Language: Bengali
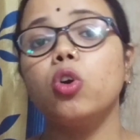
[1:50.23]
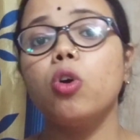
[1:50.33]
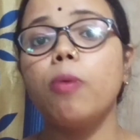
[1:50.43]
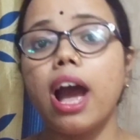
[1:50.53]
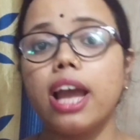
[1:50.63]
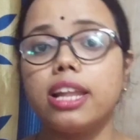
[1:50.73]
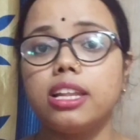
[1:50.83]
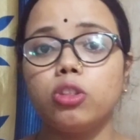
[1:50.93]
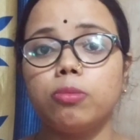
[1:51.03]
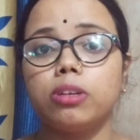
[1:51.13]
খুব
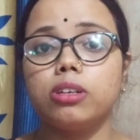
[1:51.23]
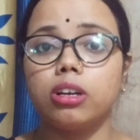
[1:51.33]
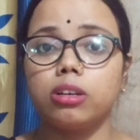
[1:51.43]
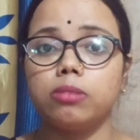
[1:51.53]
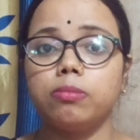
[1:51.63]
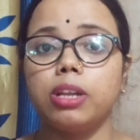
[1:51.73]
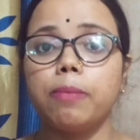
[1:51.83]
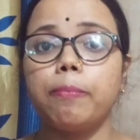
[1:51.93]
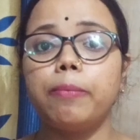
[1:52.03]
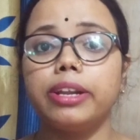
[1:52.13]
হাইলি তোমার
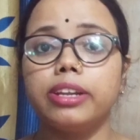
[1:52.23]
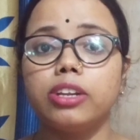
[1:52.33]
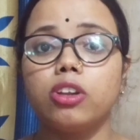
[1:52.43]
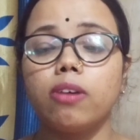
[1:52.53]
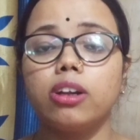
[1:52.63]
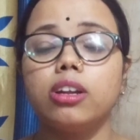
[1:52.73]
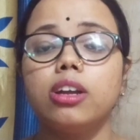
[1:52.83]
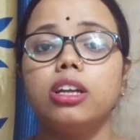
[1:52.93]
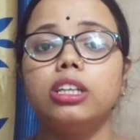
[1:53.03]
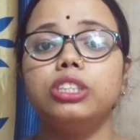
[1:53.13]
মানে প্রেগনেন্ট হওয়ার
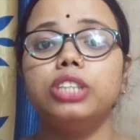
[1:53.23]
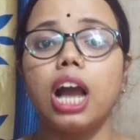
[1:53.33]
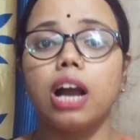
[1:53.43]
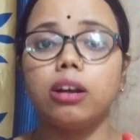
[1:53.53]
যে